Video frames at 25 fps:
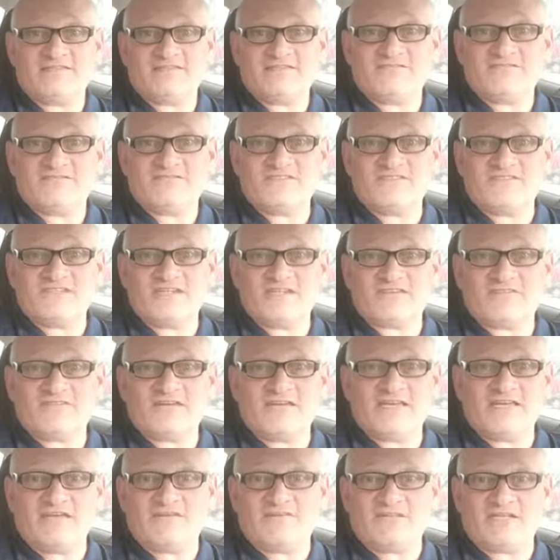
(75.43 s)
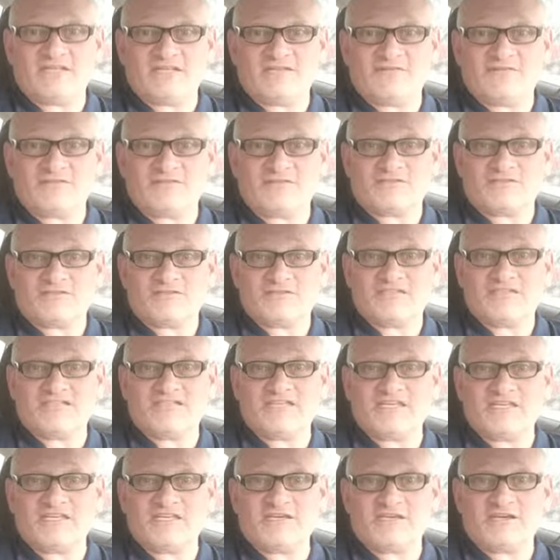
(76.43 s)
все твои вот эти вот
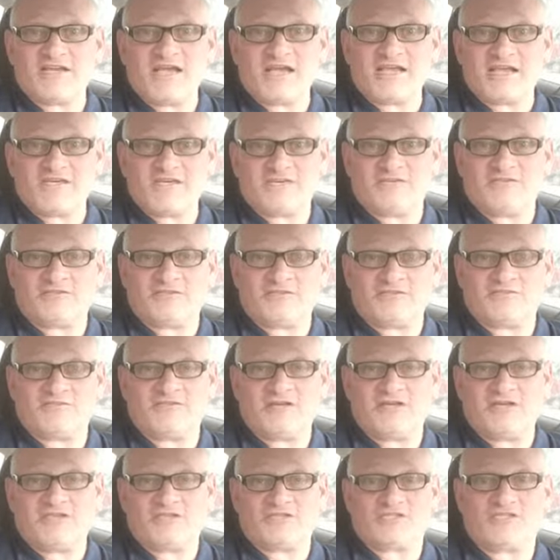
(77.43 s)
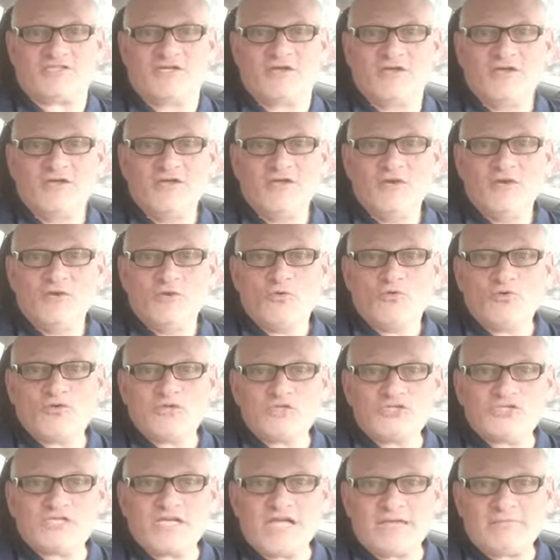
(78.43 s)
зихера какие то творишь.
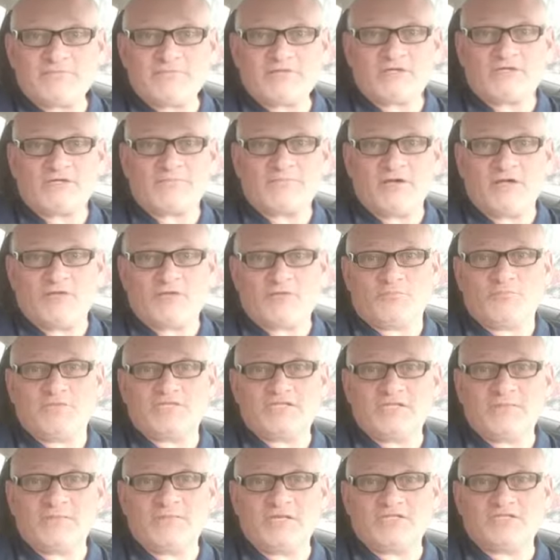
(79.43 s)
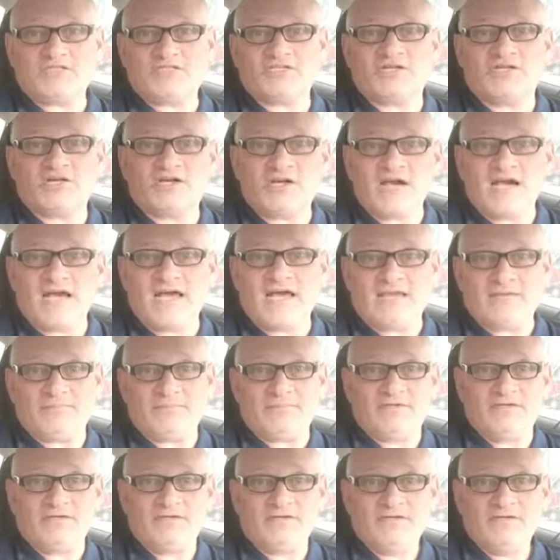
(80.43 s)
Уезжаем на рыбалку, мы там отдыхаем.
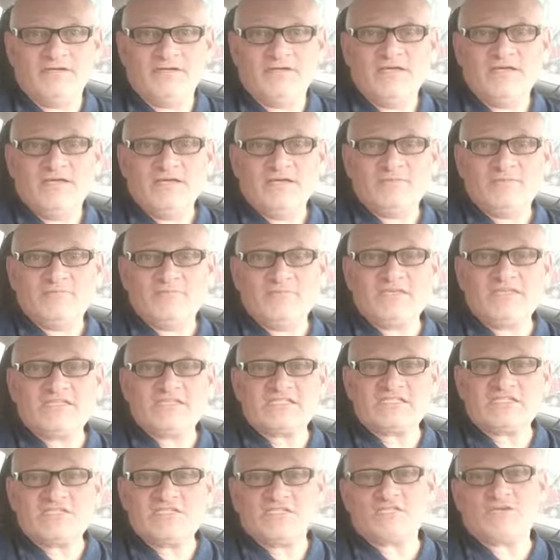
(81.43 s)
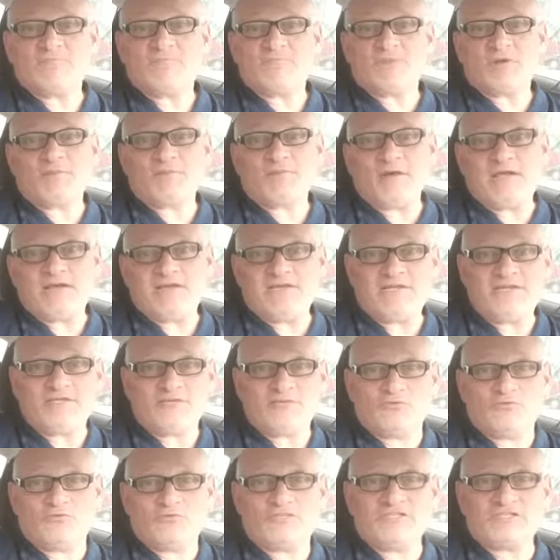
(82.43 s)
Мы не слышим про
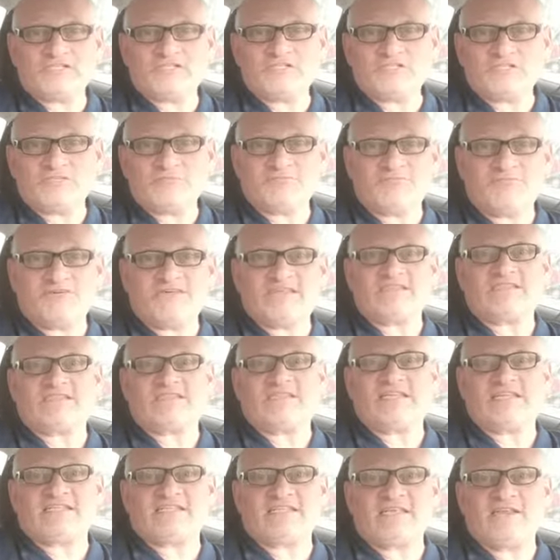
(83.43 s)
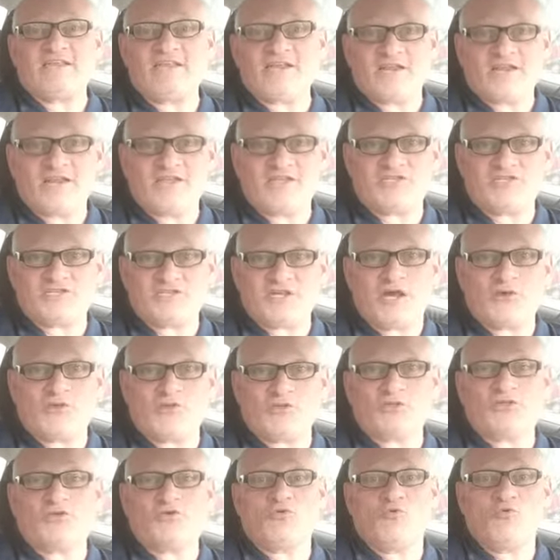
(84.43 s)
политику, не слышим твои сладкие речи,
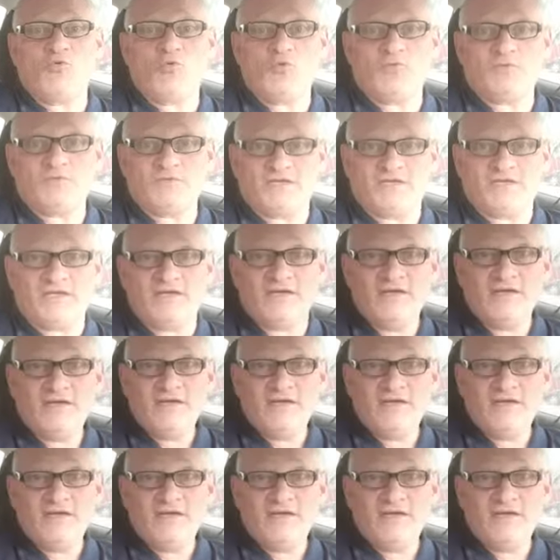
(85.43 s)
какой ты умный.